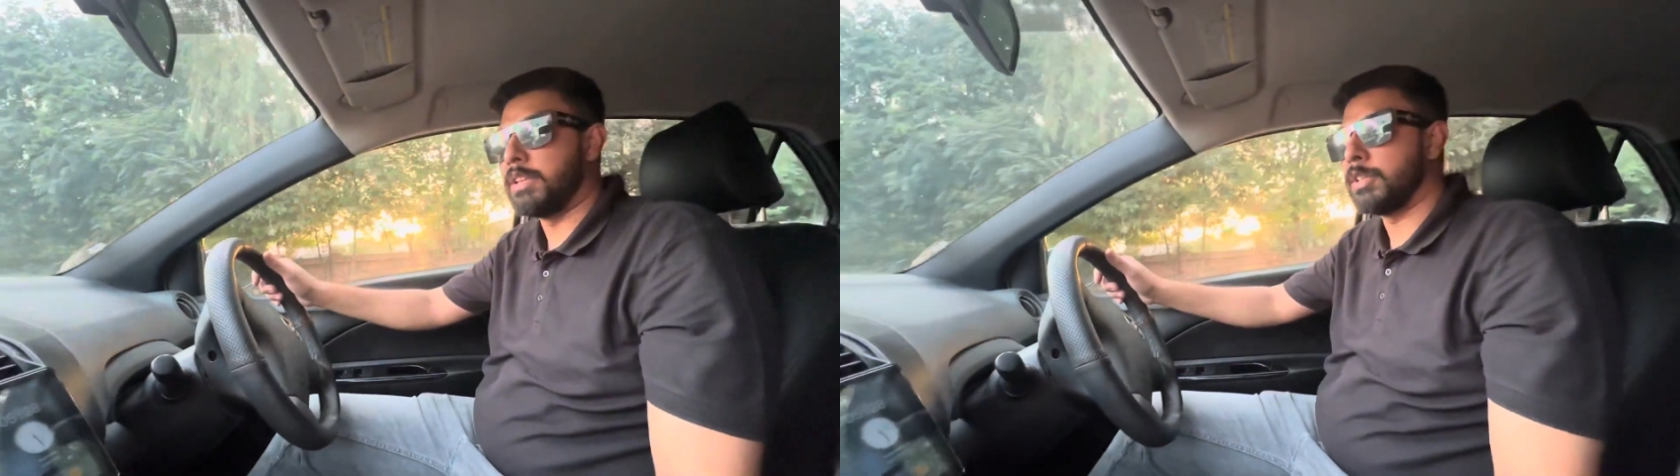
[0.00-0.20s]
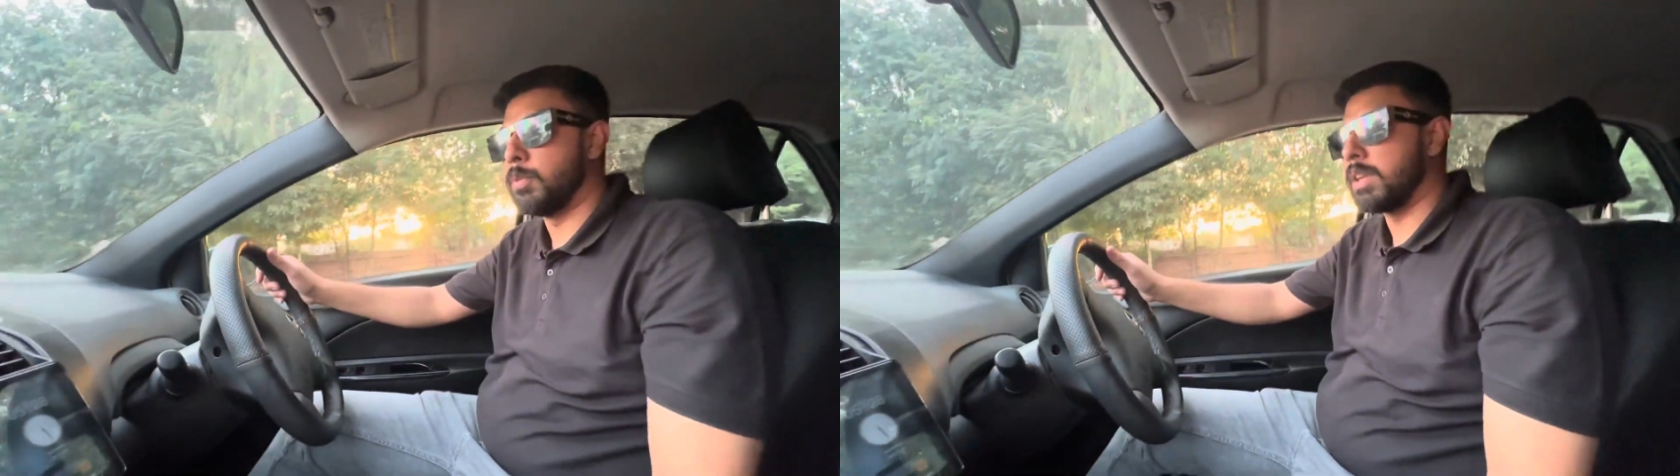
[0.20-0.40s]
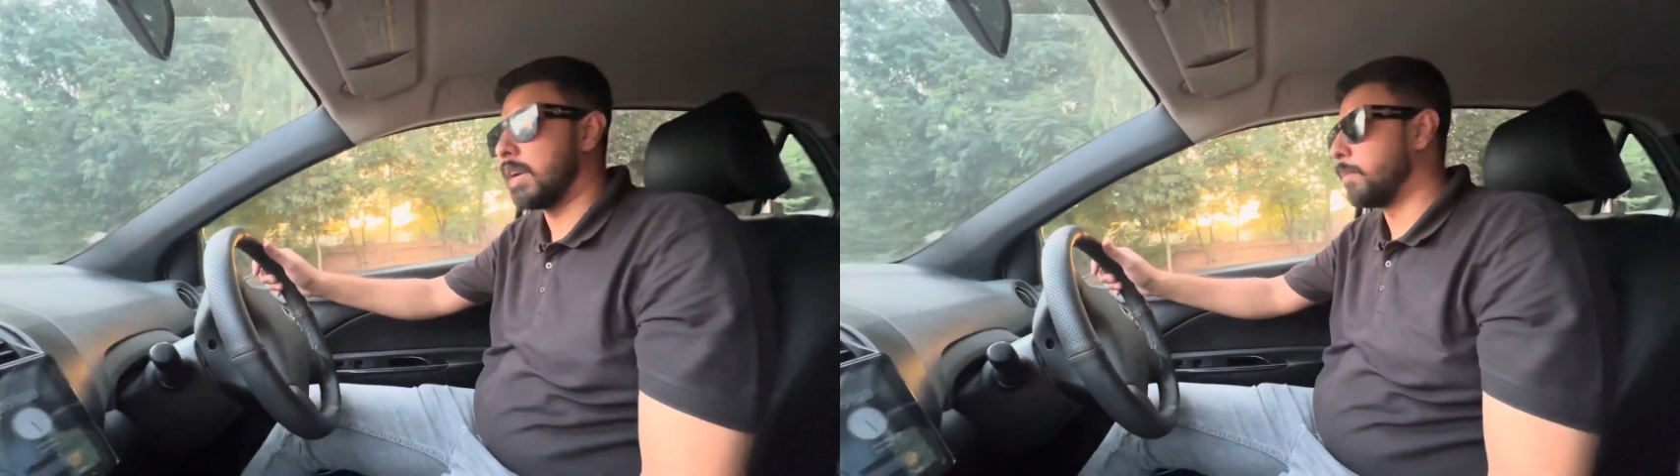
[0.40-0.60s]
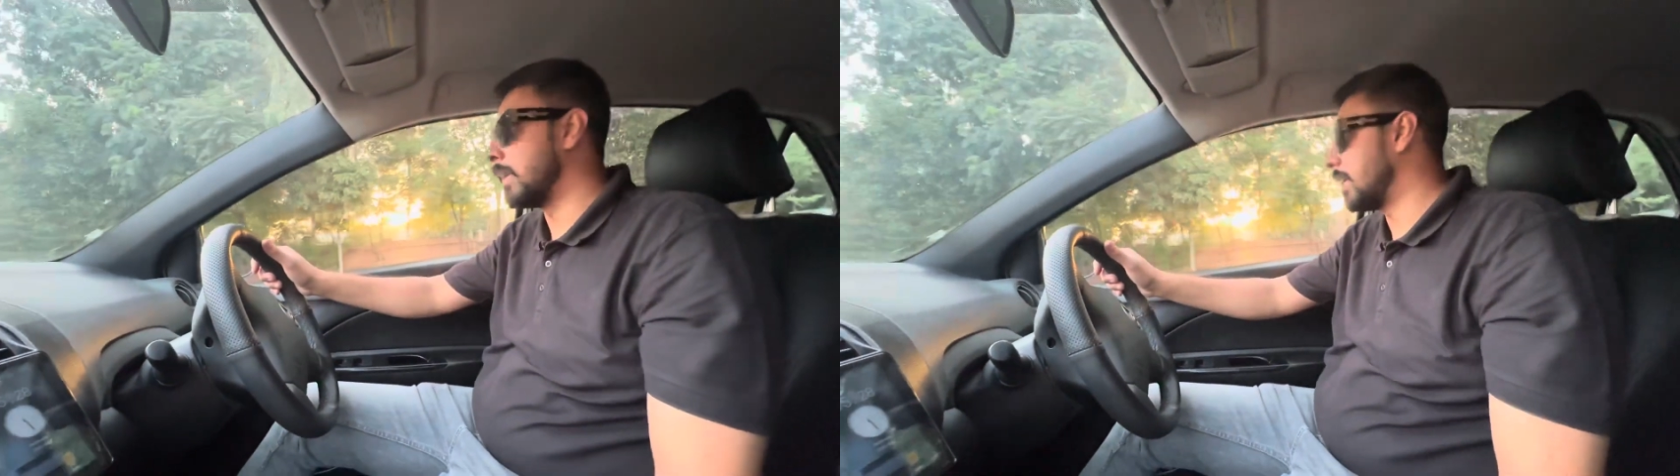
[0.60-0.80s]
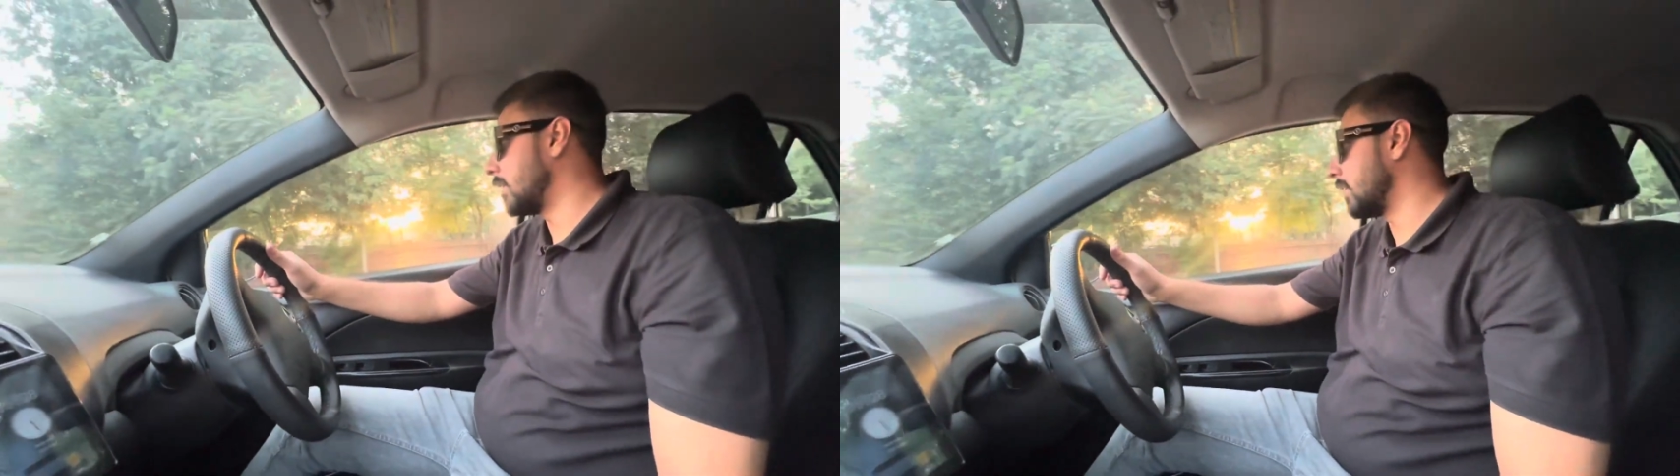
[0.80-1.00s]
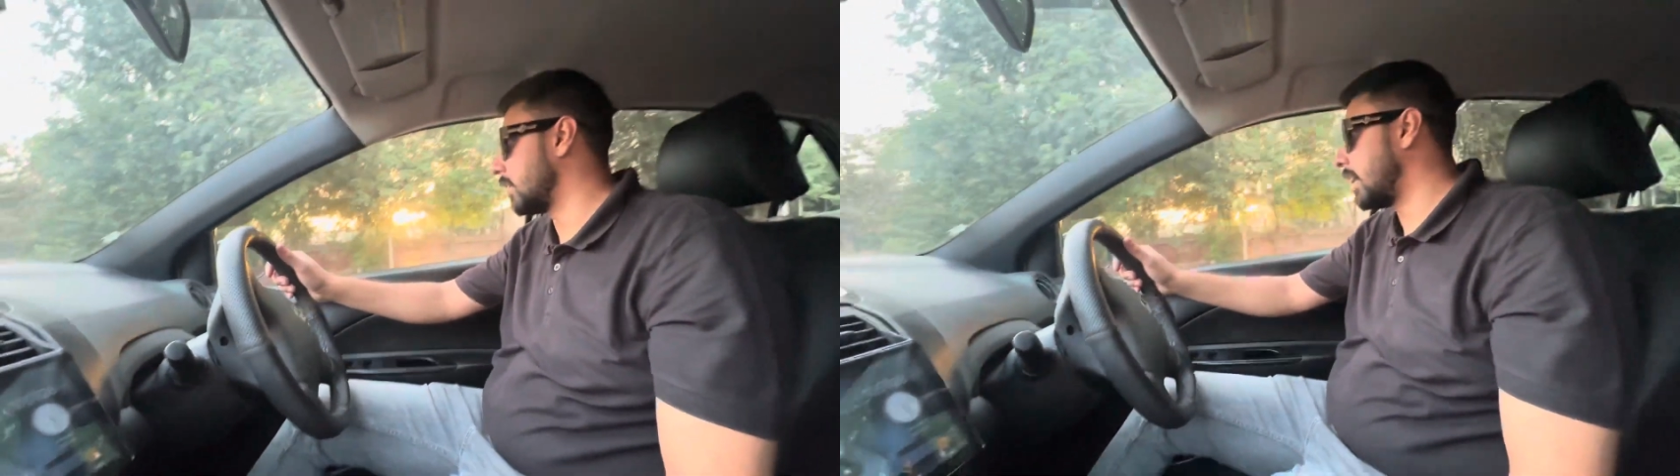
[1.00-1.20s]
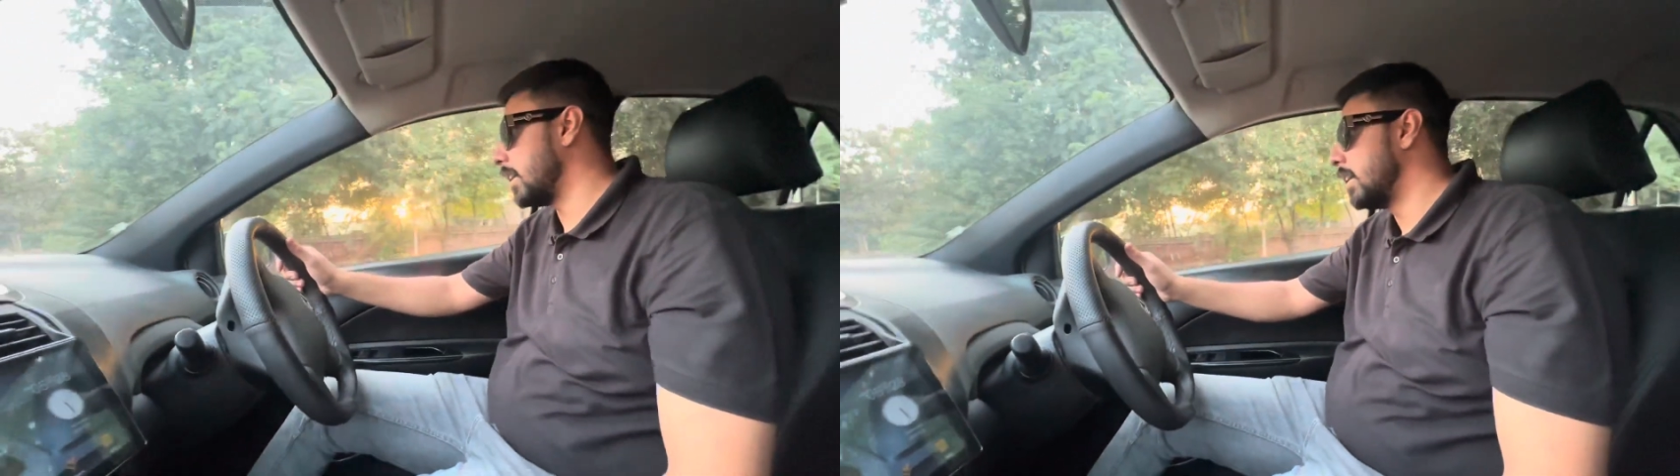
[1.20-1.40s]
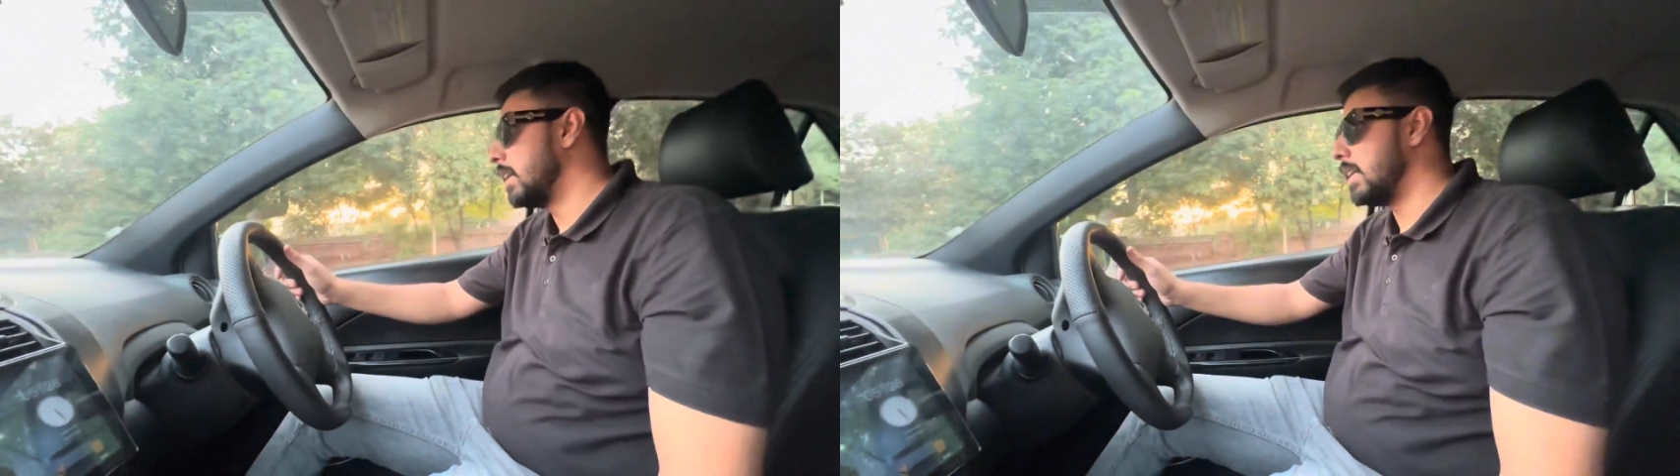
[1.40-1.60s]
एच एस मोटर रबता कर सकता
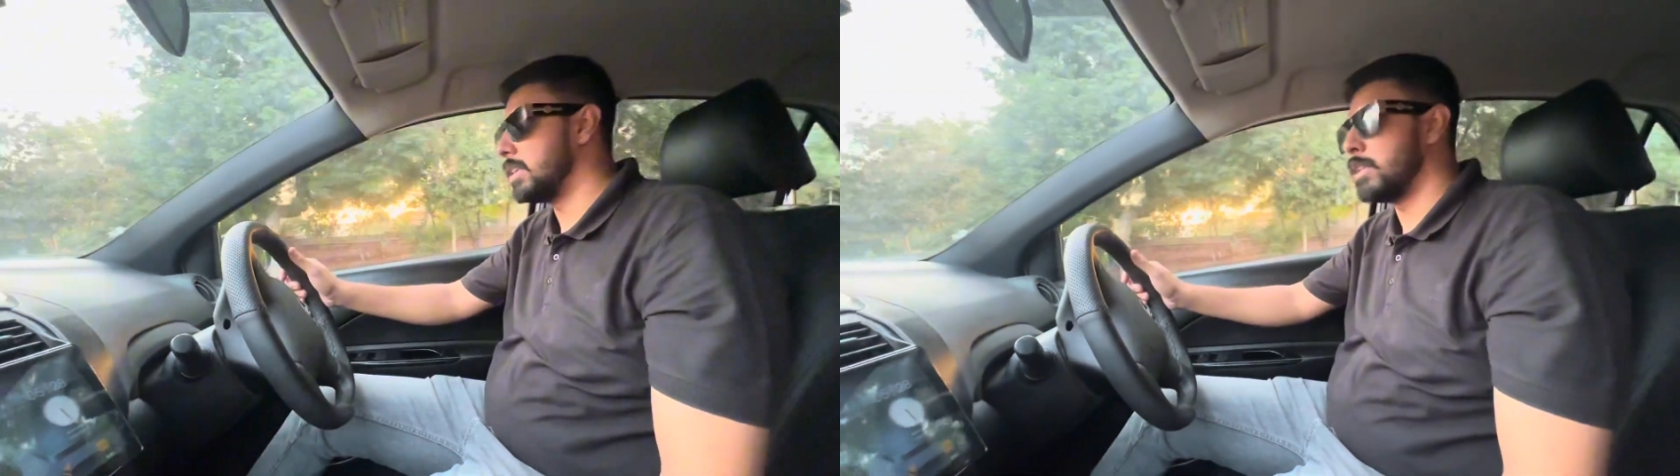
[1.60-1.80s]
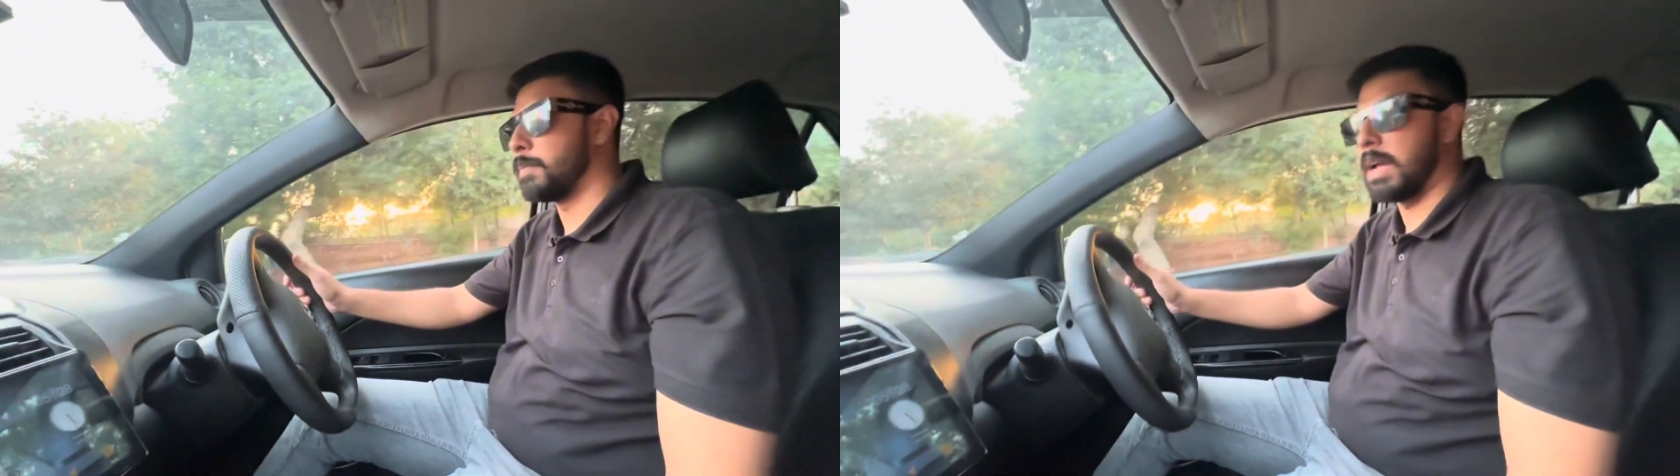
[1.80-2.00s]
है इसकी